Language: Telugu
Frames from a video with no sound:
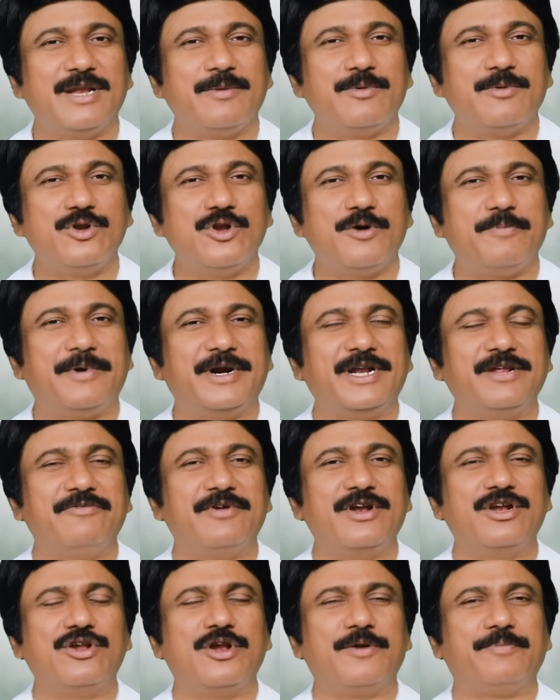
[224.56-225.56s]
జలముల్లో పడి
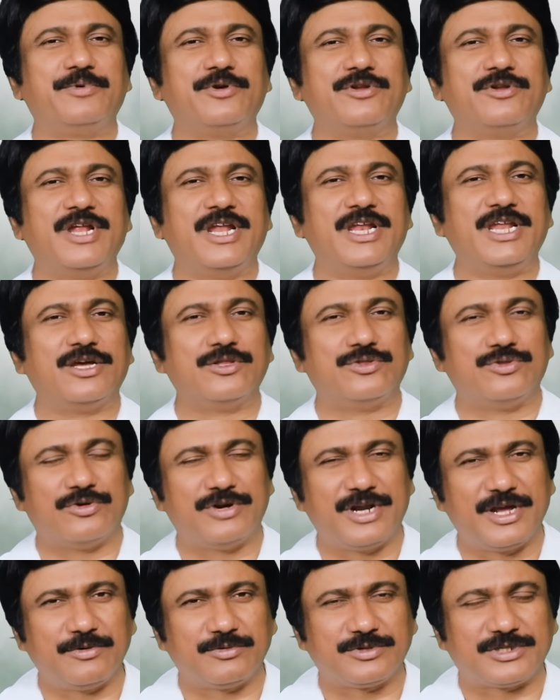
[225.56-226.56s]
వెళ్ళినప్పుడు నేను నీకు
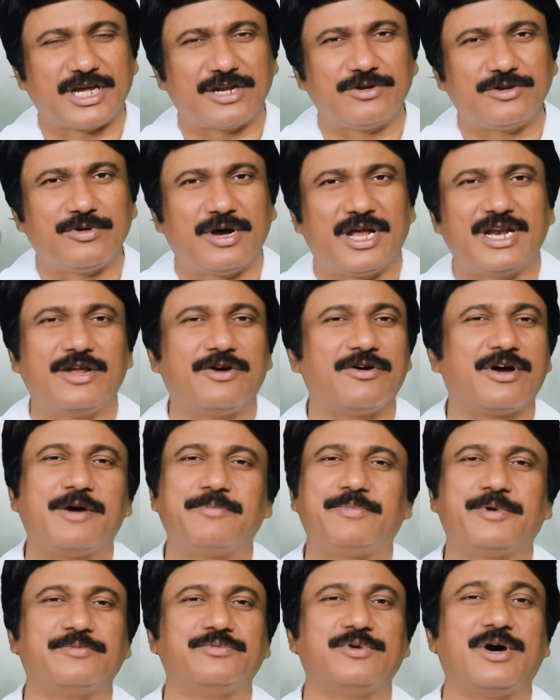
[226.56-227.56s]
తోడై ఉంటాను
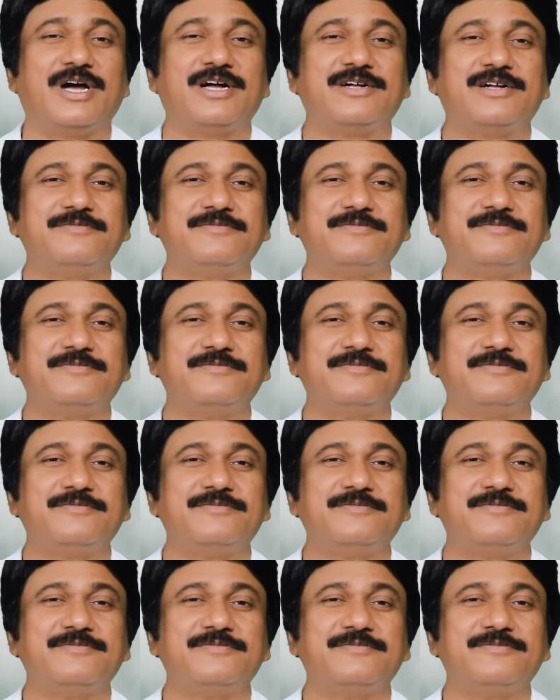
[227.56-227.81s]
అన్నావుగా ప్రభు